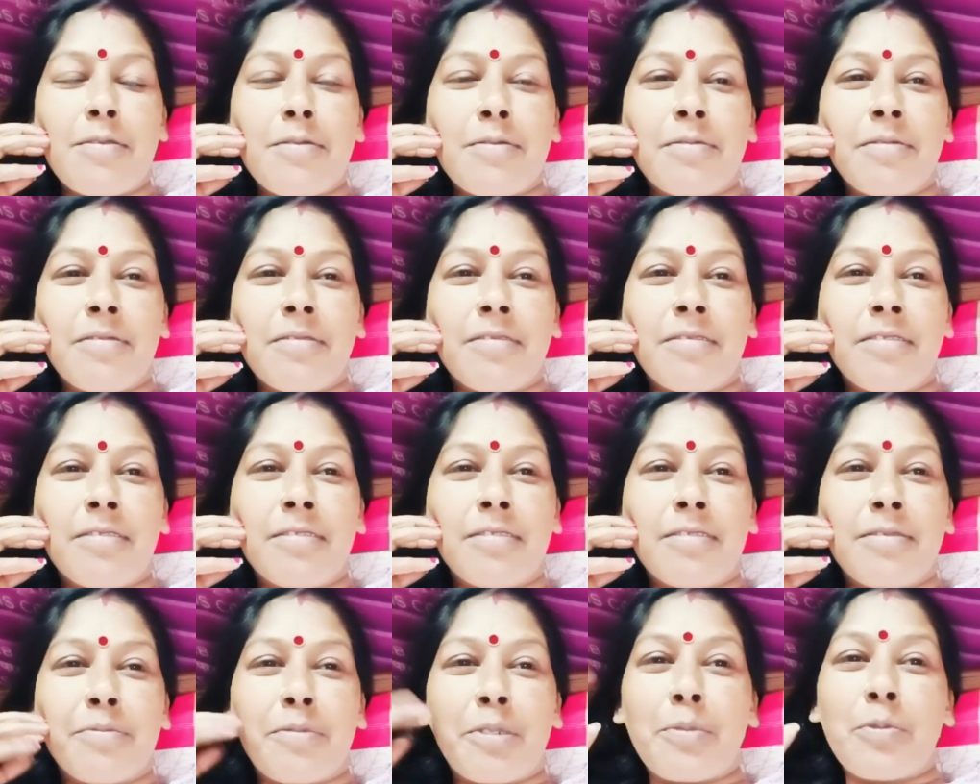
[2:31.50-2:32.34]
पर
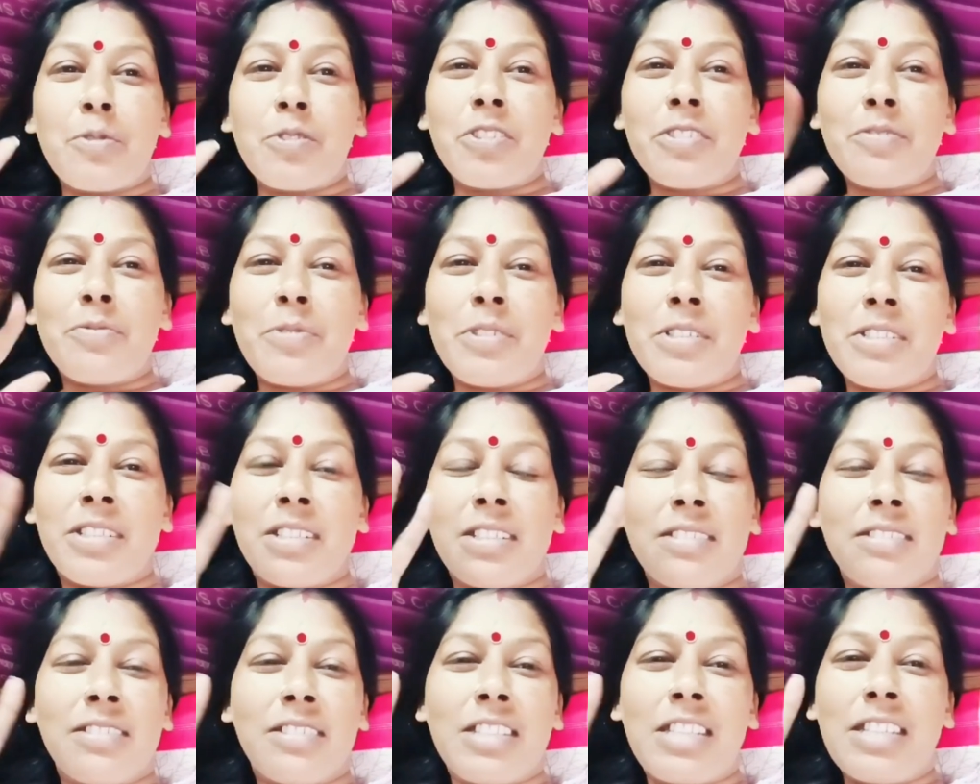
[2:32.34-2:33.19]
मुझे उम्मीद
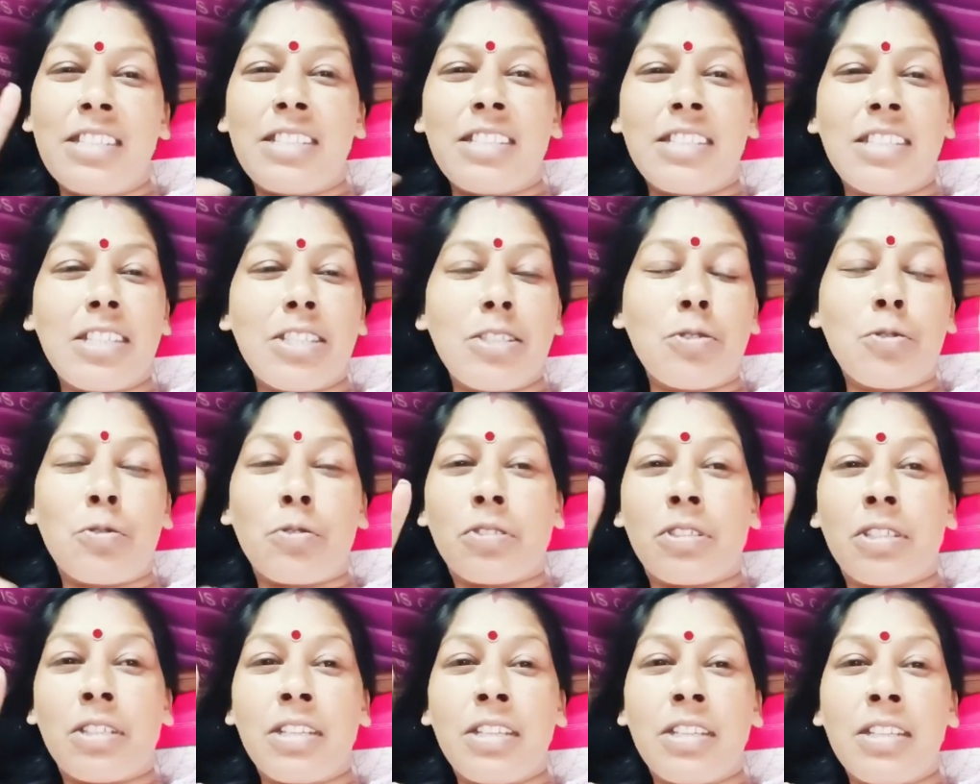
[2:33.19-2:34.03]
किसी से ज़रूरत
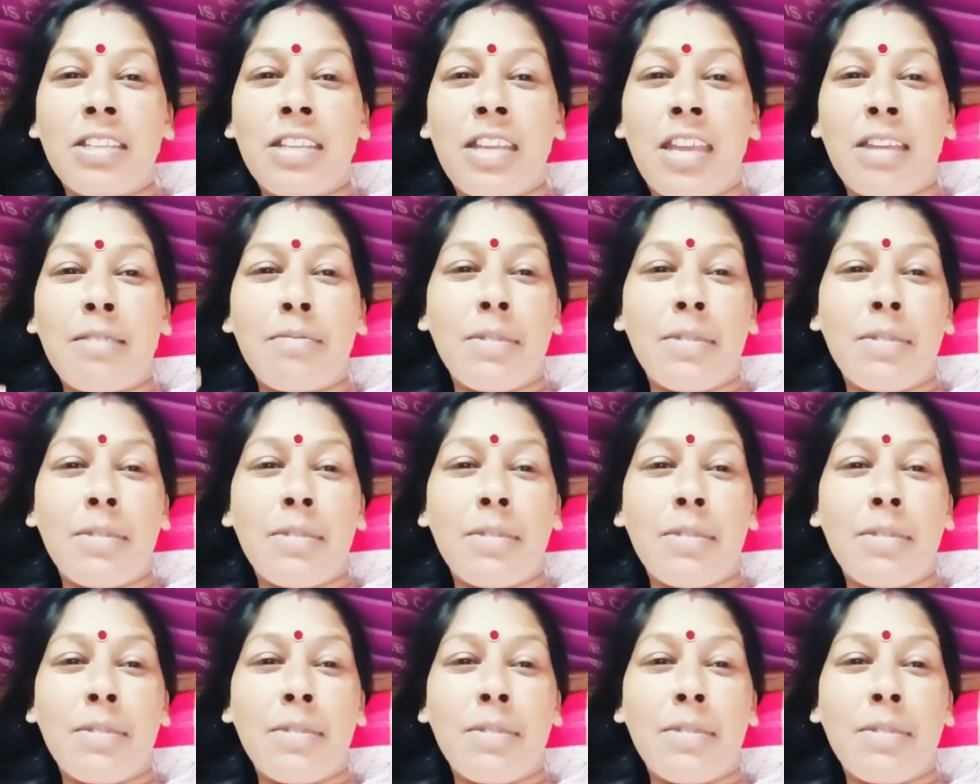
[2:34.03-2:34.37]
नहीं है बस